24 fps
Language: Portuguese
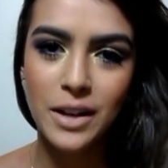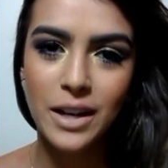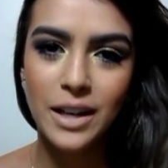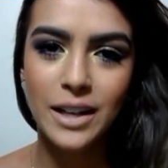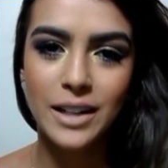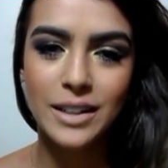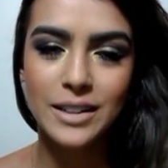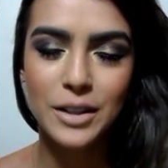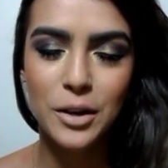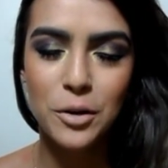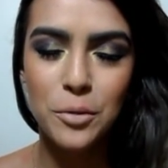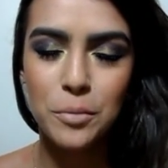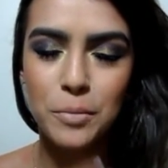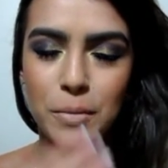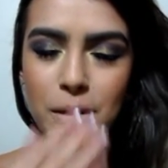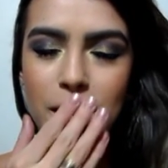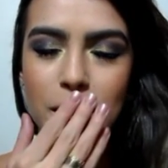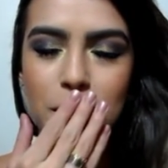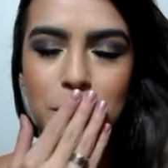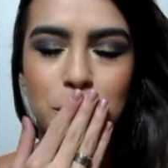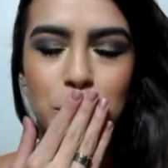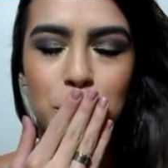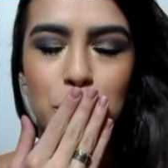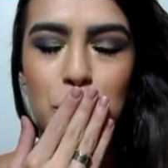Então um
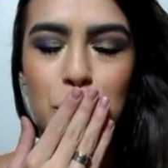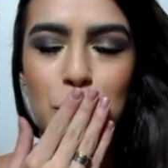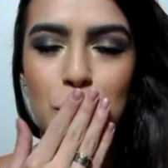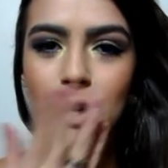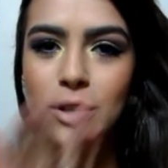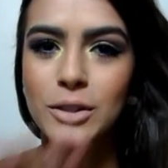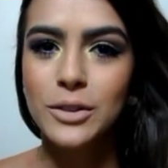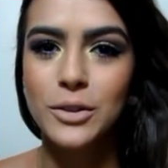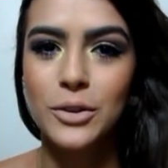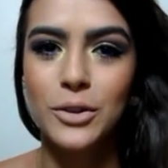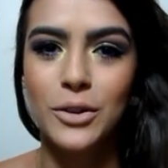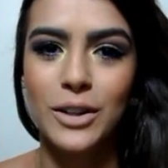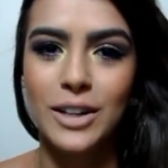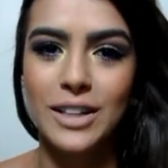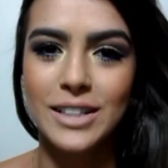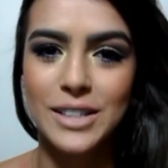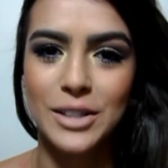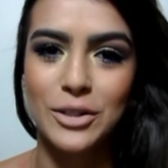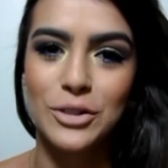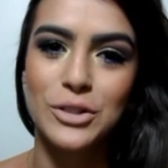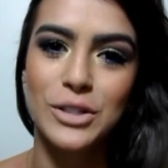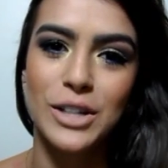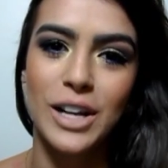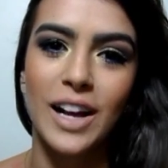beijo no
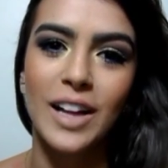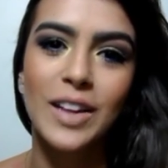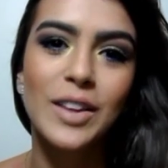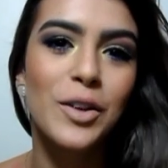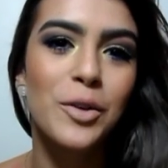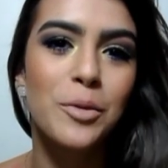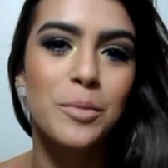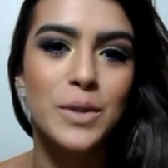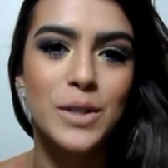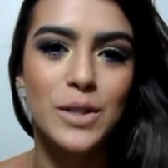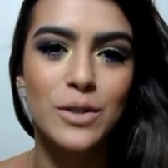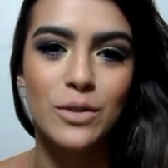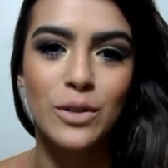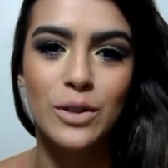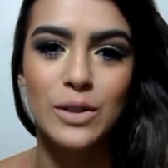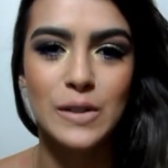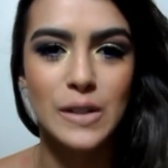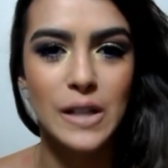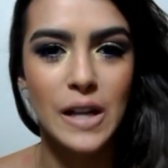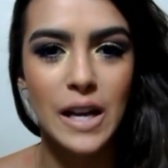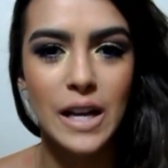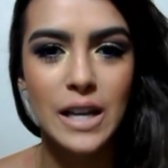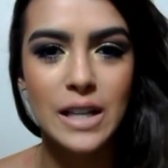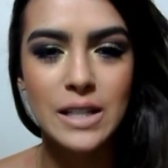coração de cada uma de
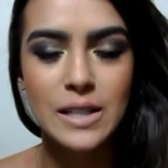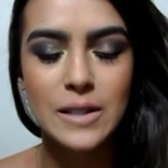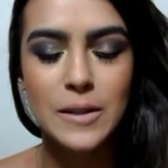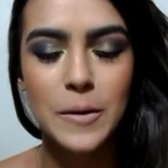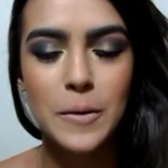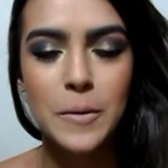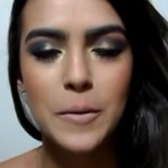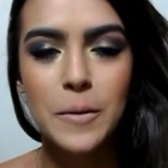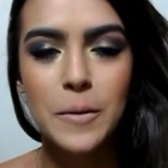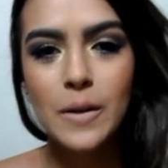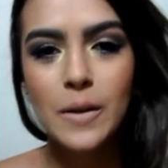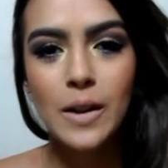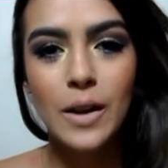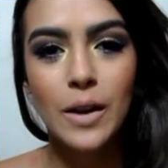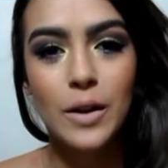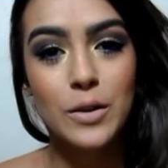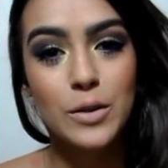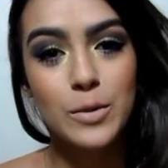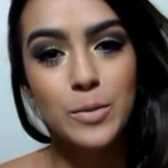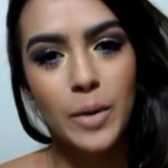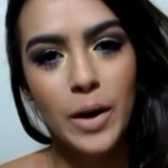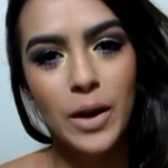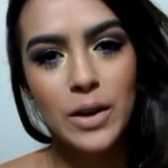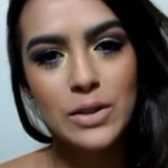vocês eu
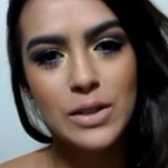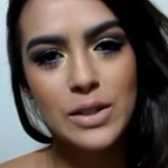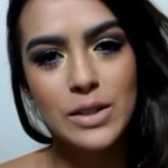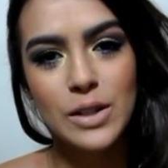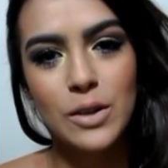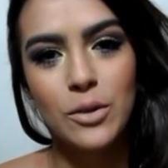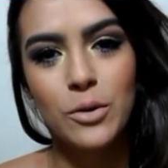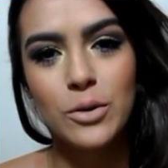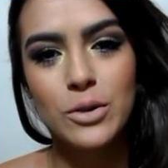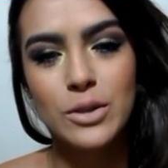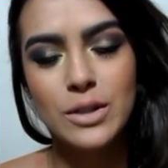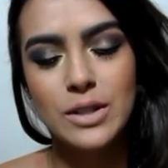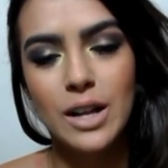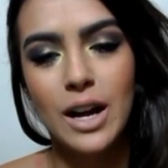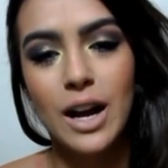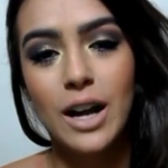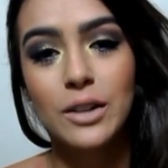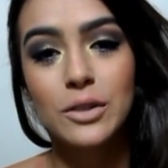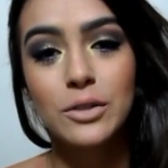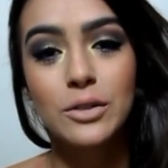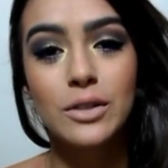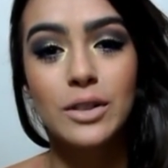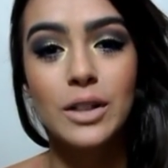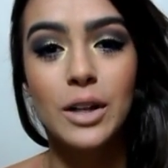espero que vocês tenham
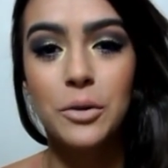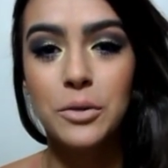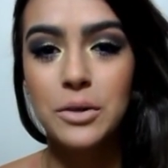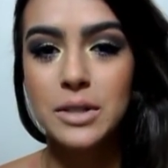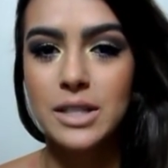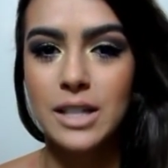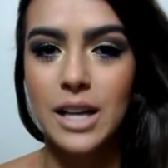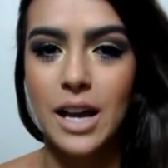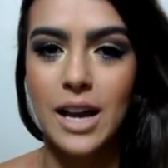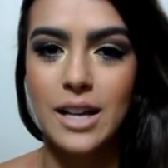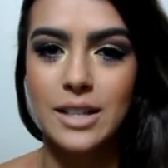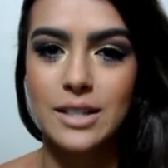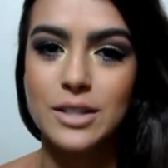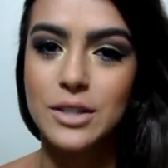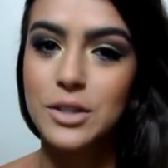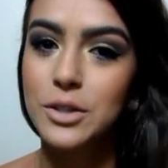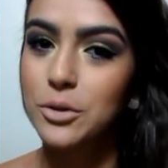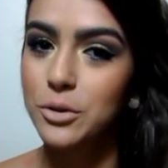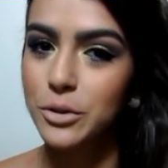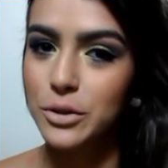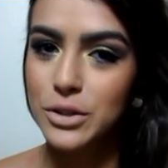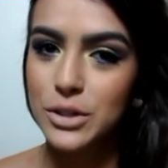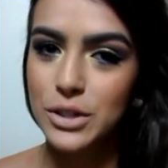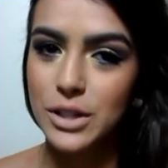gostado. Não esquece de
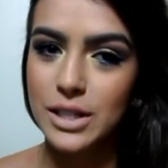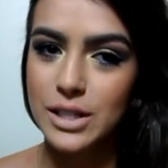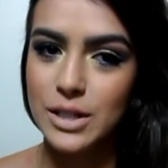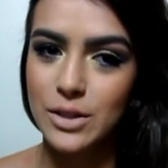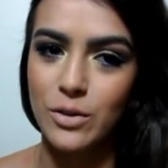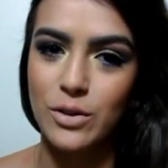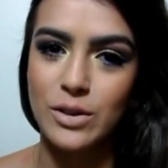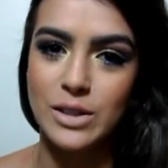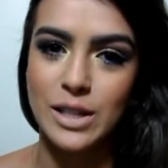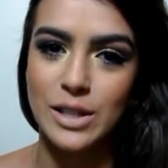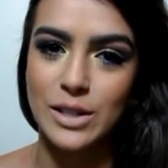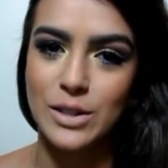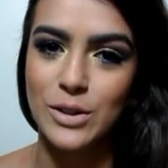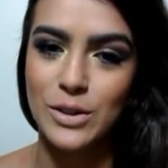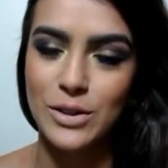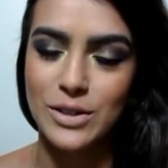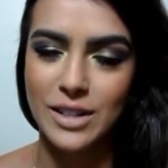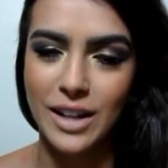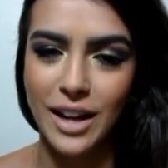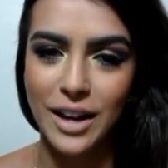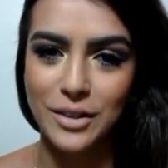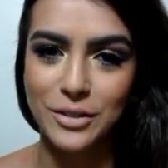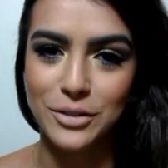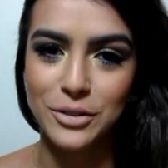curtir se vocês
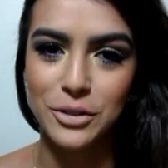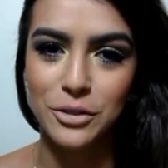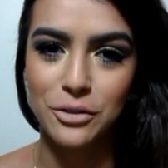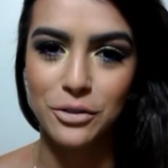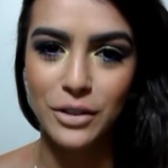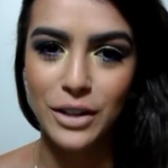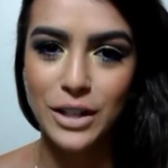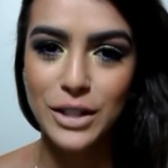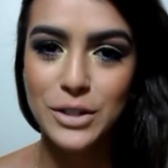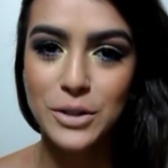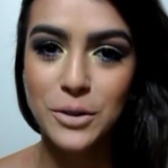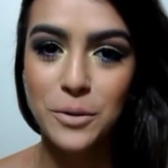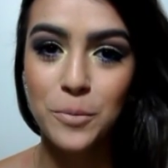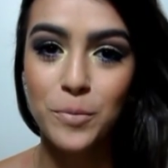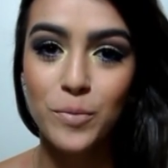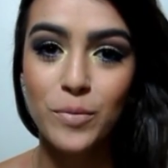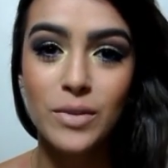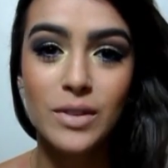gostaram do vídeo.